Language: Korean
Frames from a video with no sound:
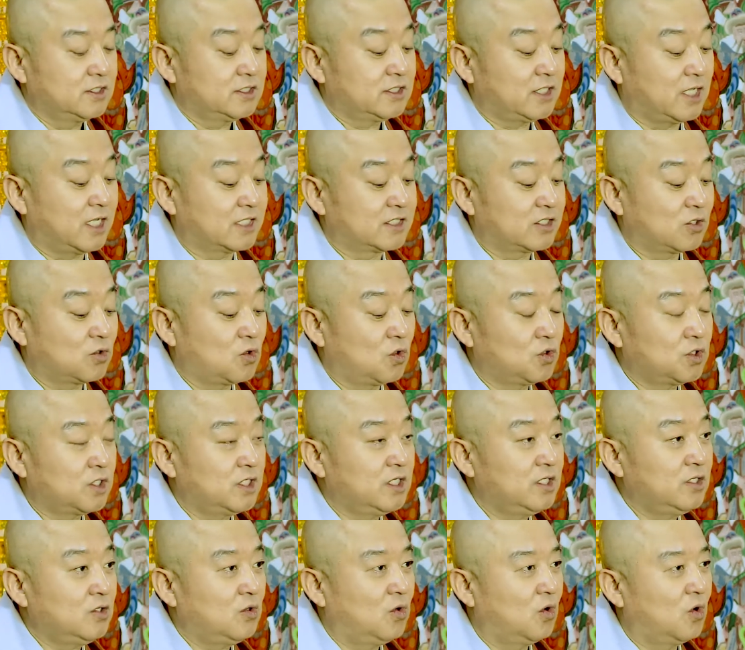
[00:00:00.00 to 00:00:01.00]

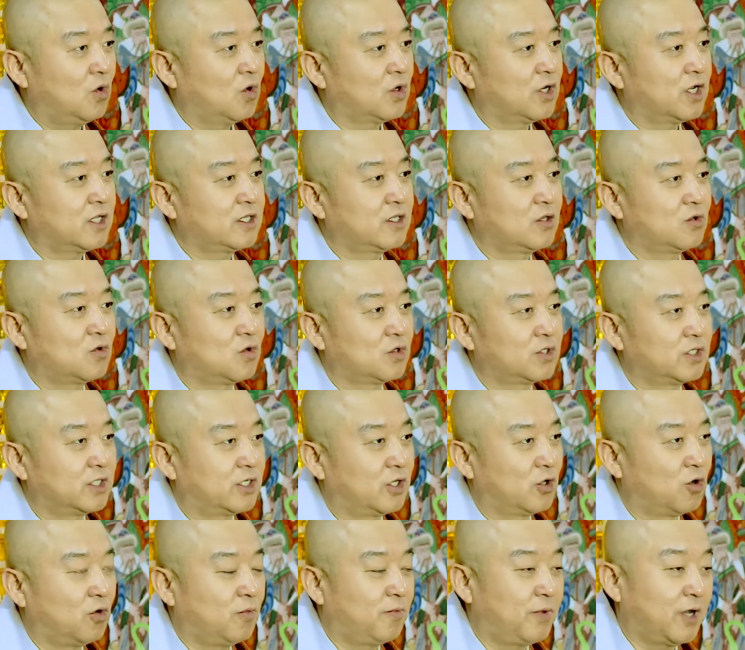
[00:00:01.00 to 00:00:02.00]
사자고기, 호랑이 고기,
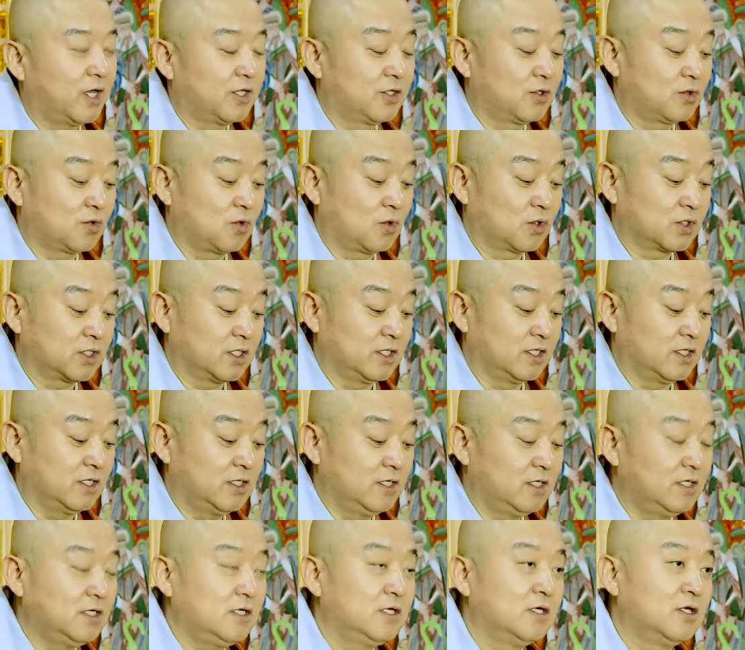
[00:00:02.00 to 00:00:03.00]
레오파드
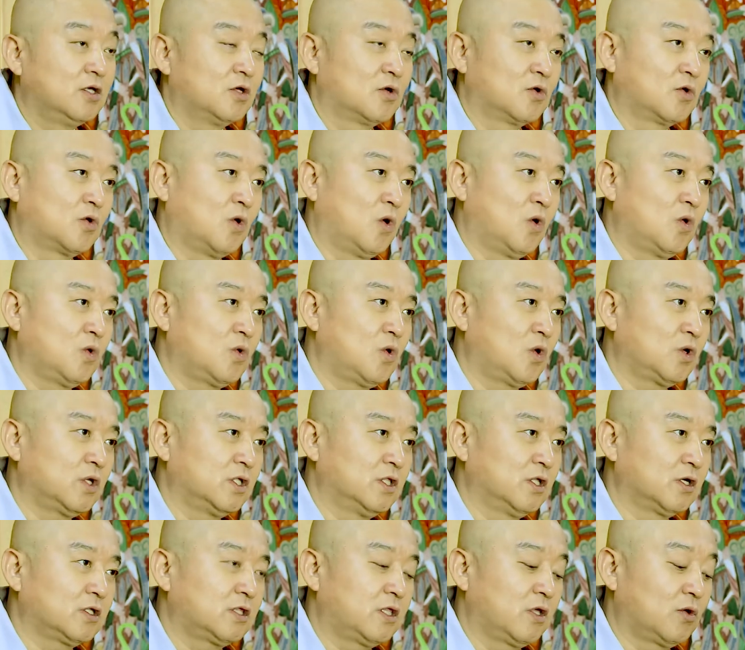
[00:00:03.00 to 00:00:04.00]
고기,
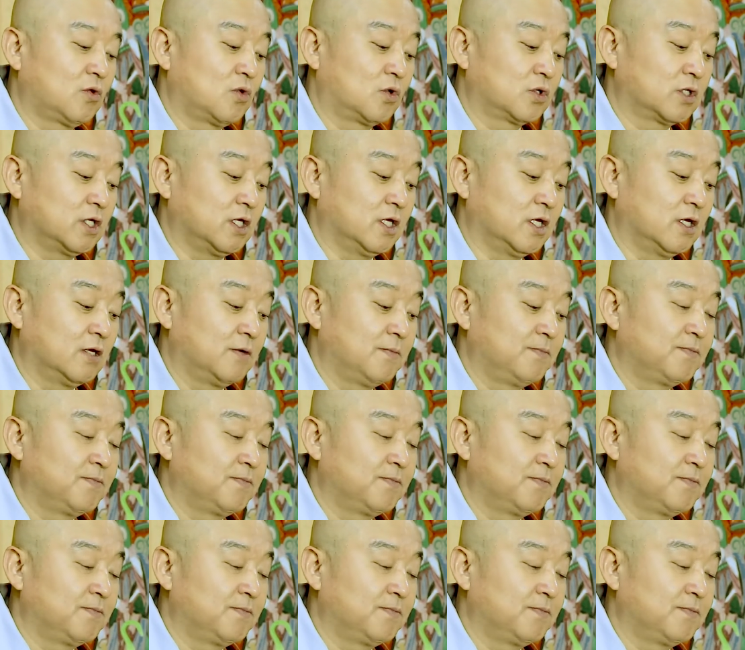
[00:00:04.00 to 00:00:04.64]
공고기, 늑대고기